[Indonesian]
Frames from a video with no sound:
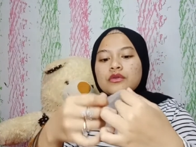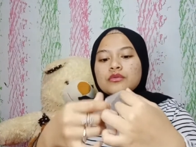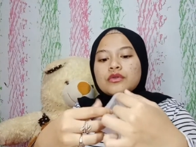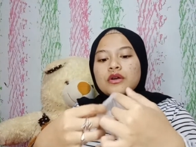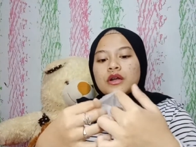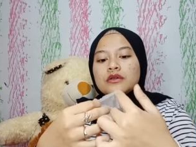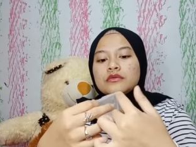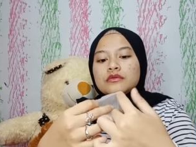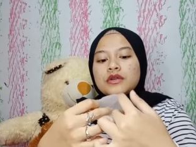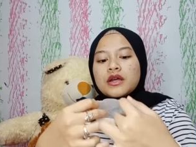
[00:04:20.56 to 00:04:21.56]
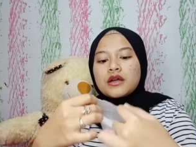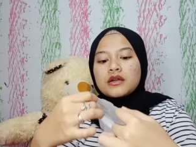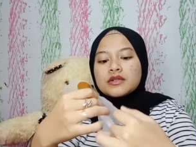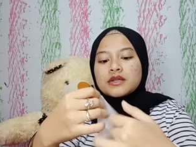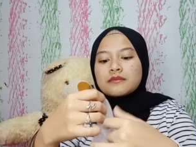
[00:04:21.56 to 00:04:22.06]
aku buka dulu ya
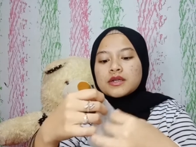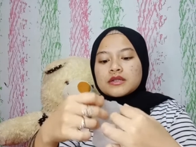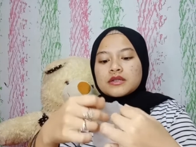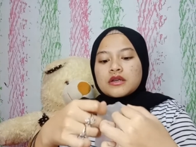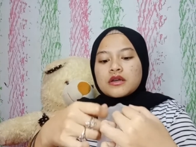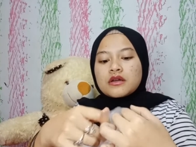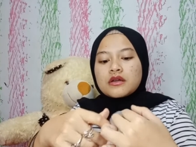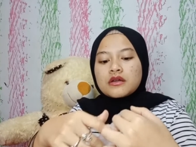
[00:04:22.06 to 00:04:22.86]
sip masnya.